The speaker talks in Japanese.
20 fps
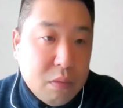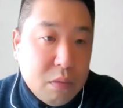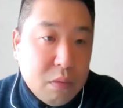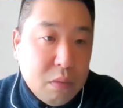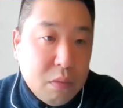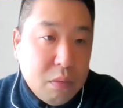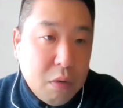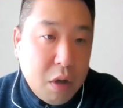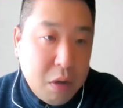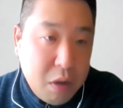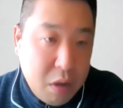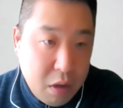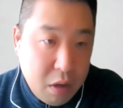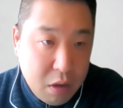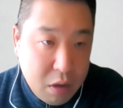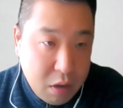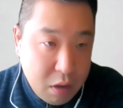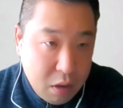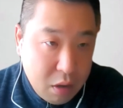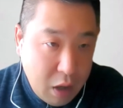の
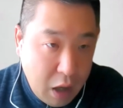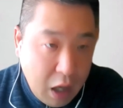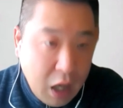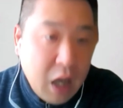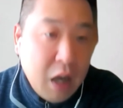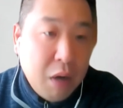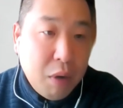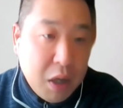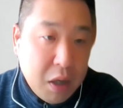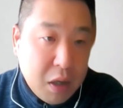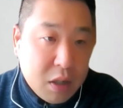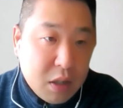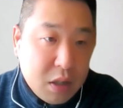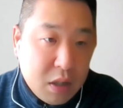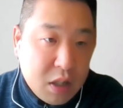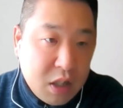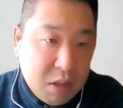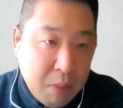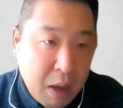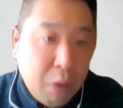母は
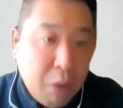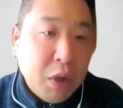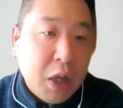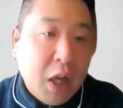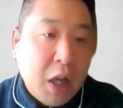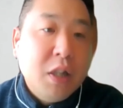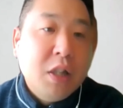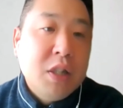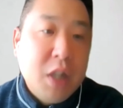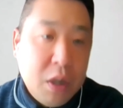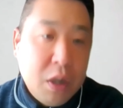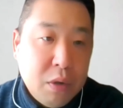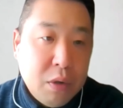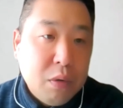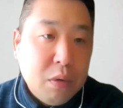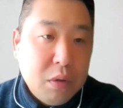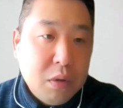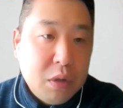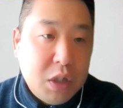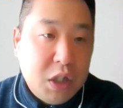スマホなんですけ
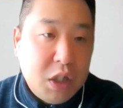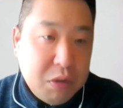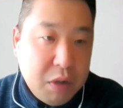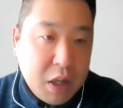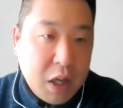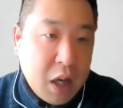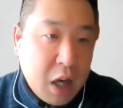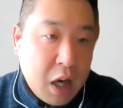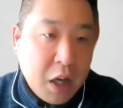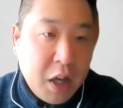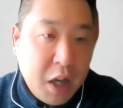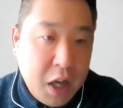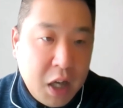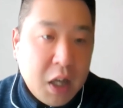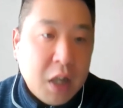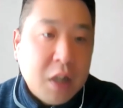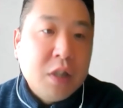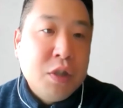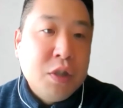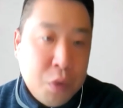ど父はガラケーな
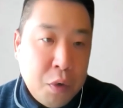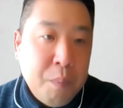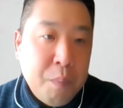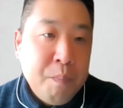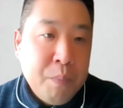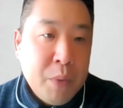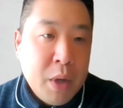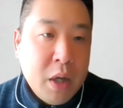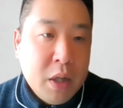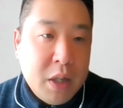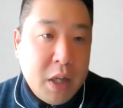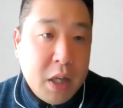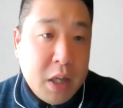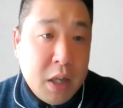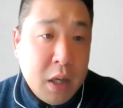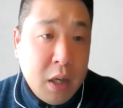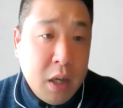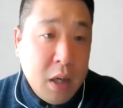んですよで